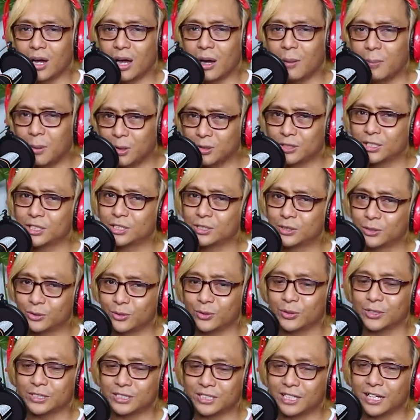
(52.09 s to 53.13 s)
about the
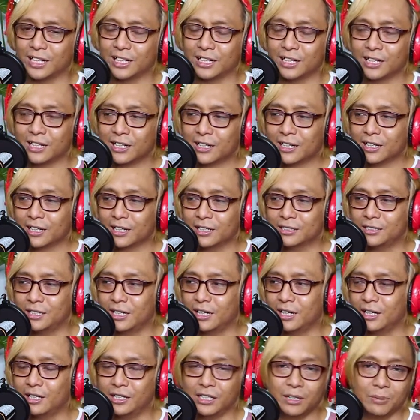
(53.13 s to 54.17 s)
stores then
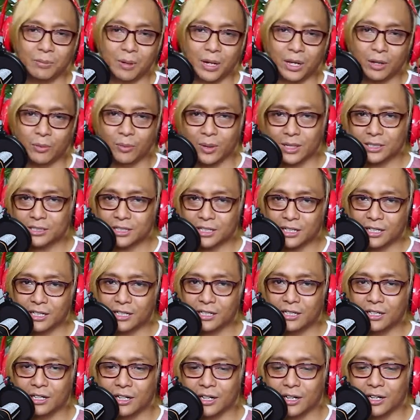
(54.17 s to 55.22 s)
Kasi hindi
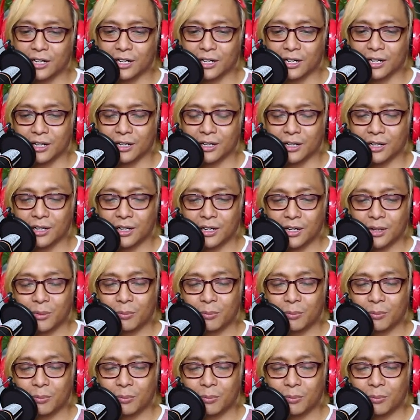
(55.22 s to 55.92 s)
maiwasan, uh,